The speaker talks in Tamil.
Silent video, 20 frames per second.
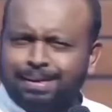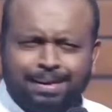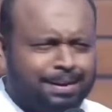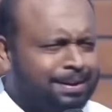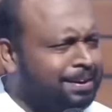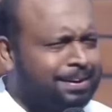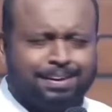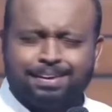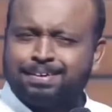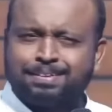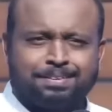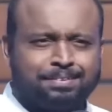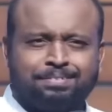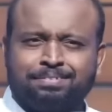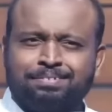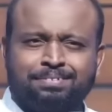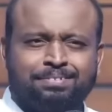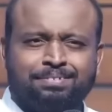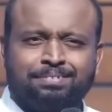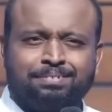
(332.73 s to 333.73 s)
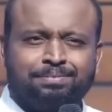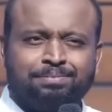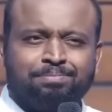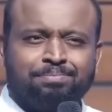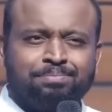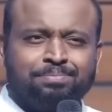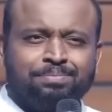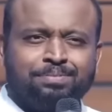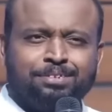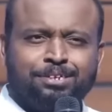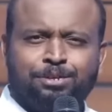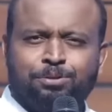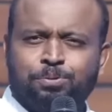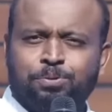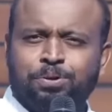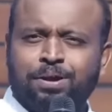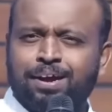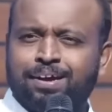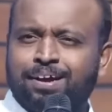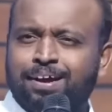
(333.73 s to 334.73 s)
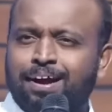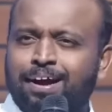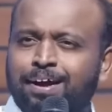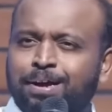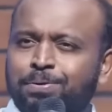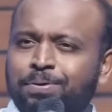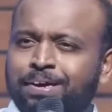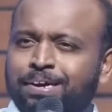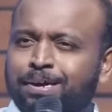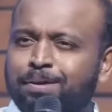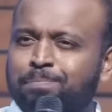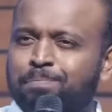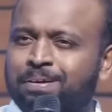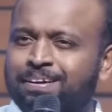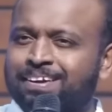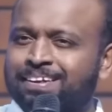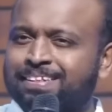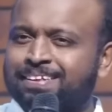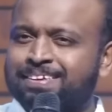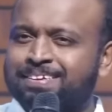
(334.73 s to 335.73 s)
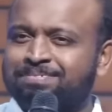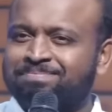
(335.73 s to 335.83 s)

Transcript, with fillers: இல்லை உனக்காக வைக்கப்பட்டது